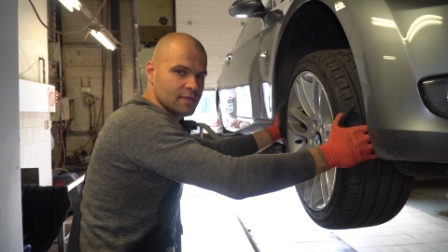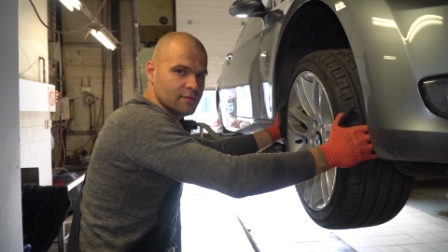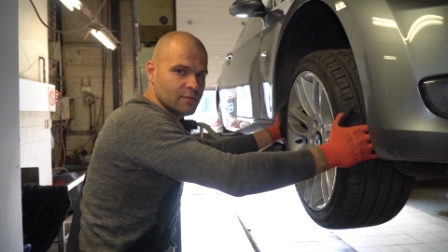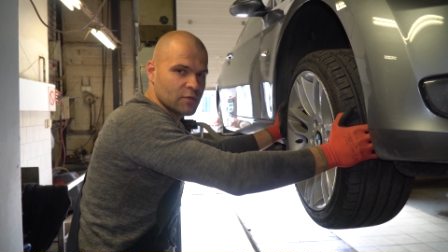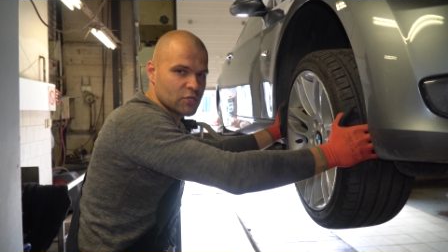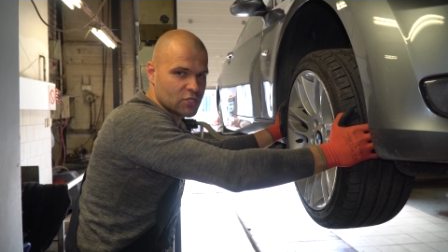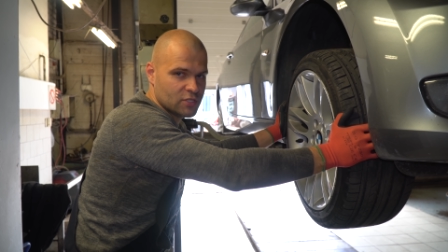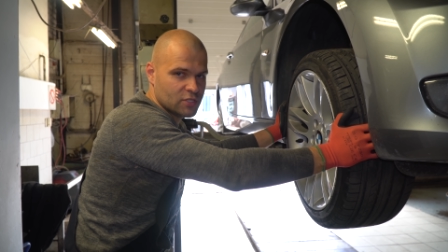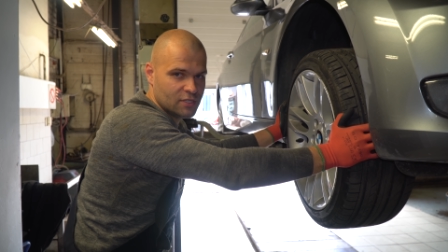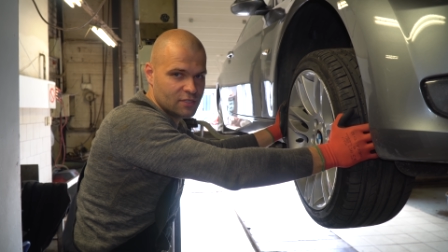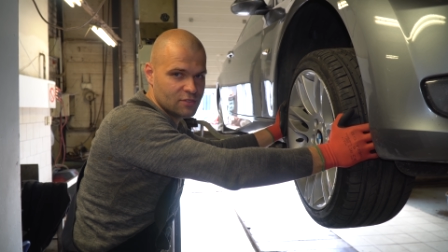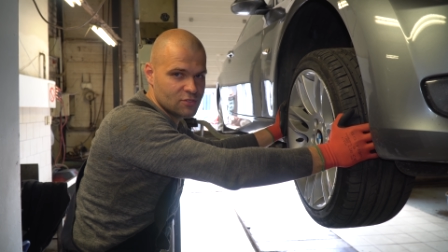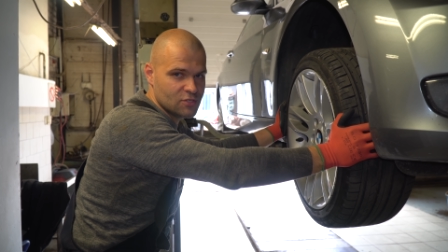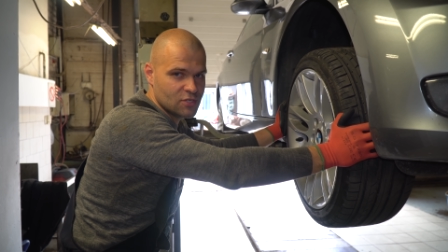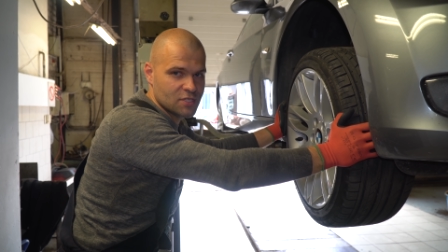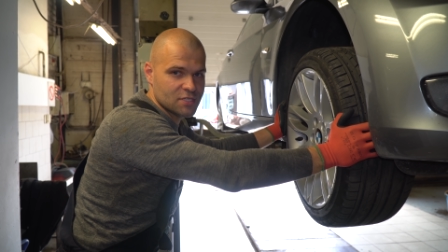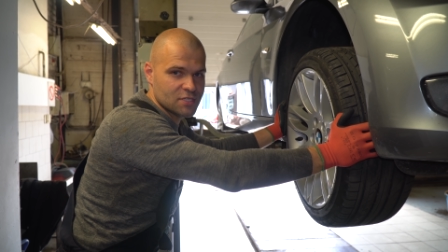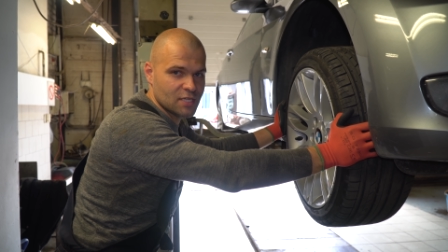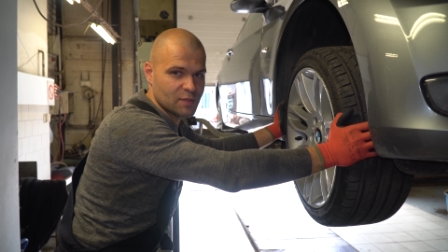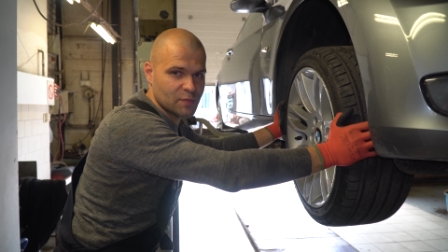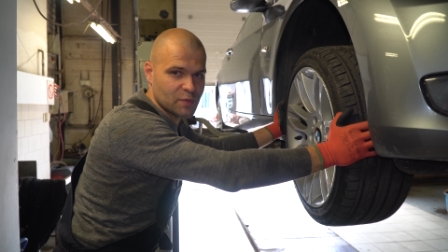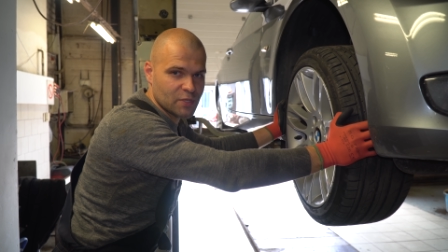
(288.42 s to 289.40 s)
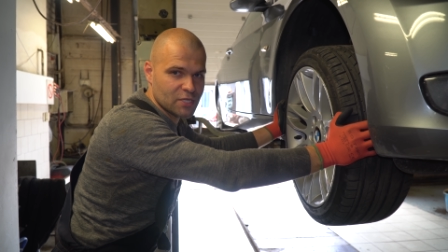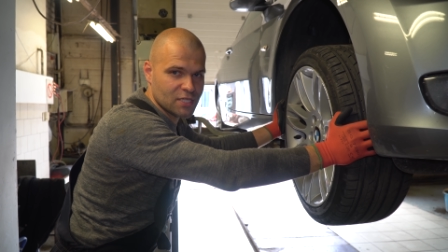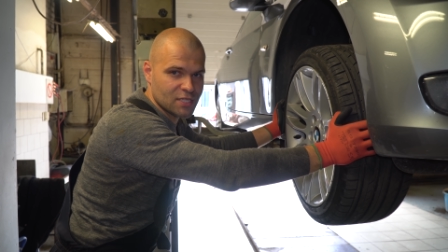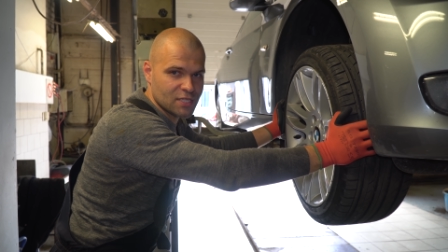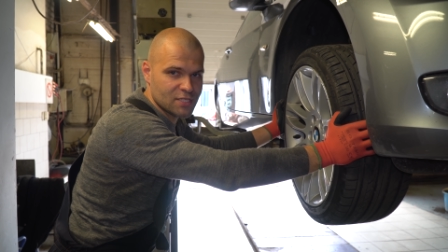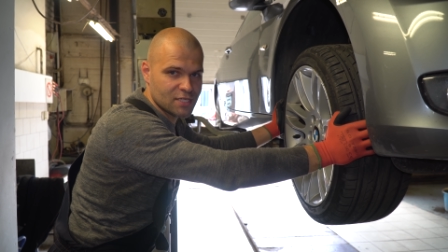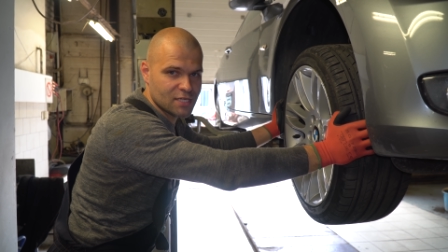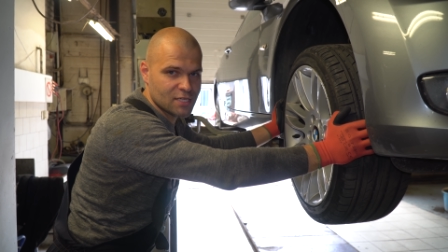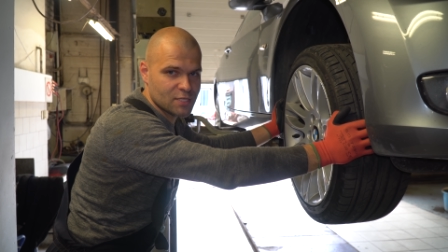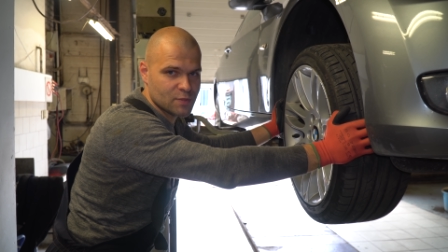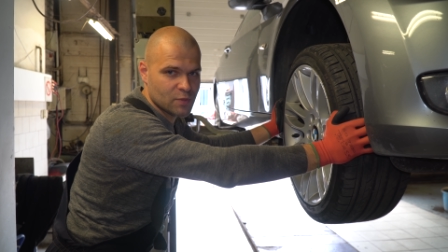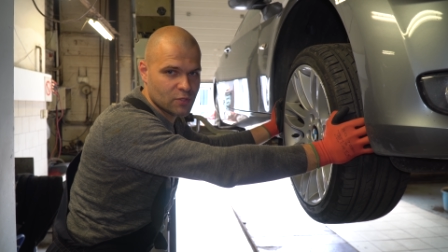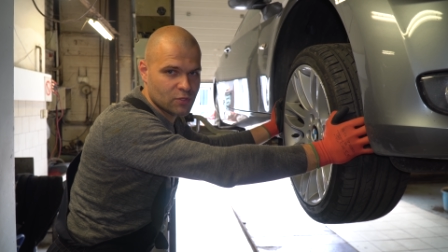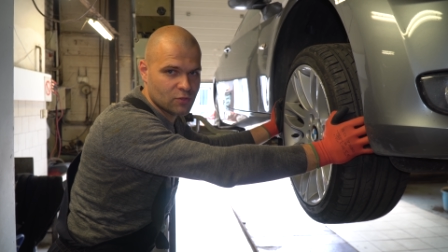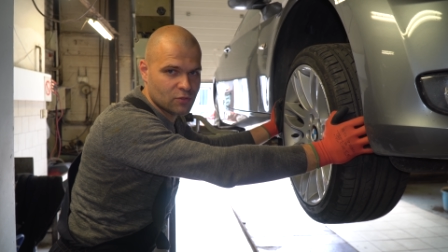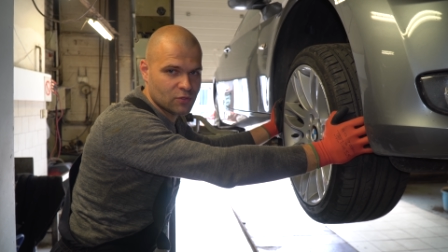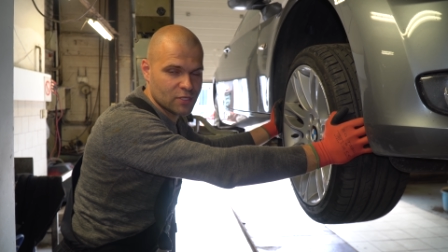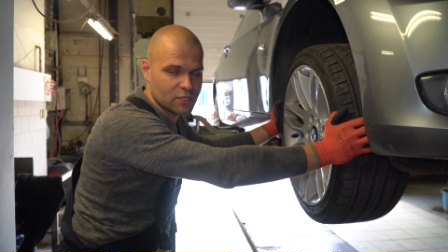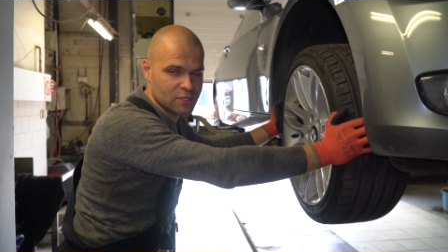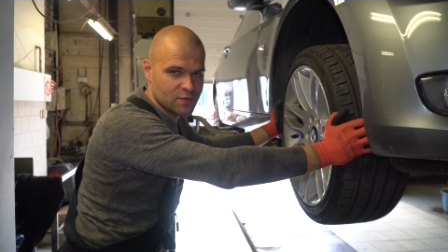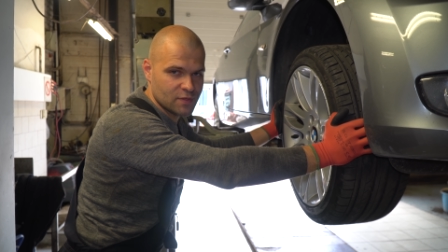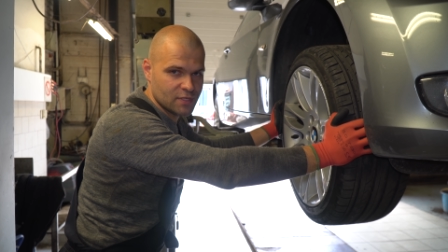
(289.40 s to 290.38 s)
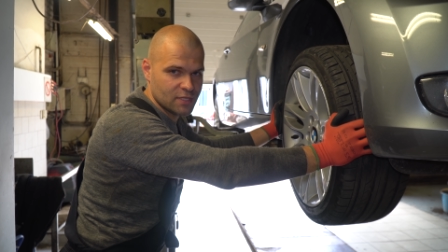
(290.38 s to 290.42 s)
Машина неделю назад прошла техосмотр у
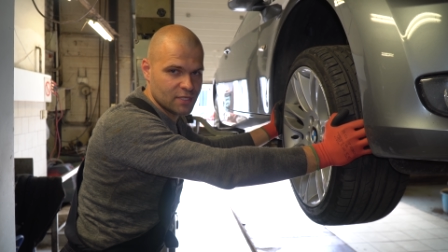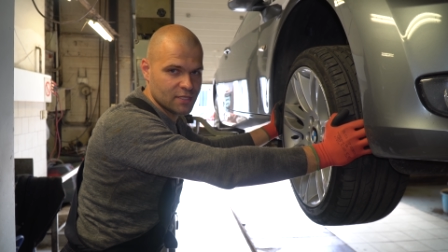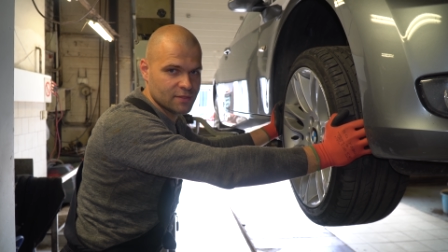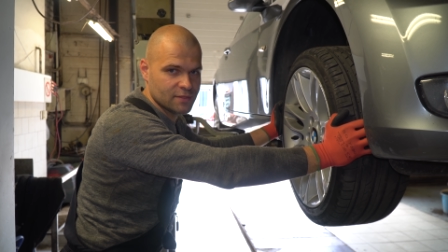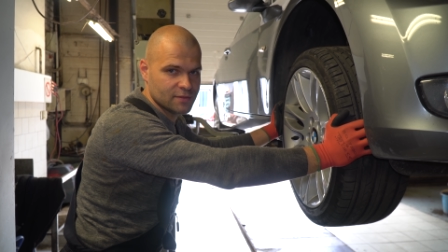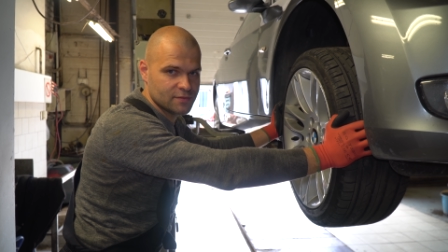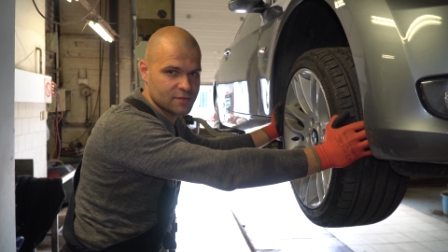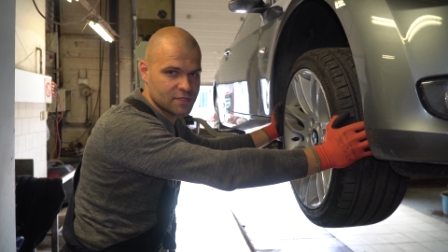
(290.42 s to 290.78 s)
нас в Риге,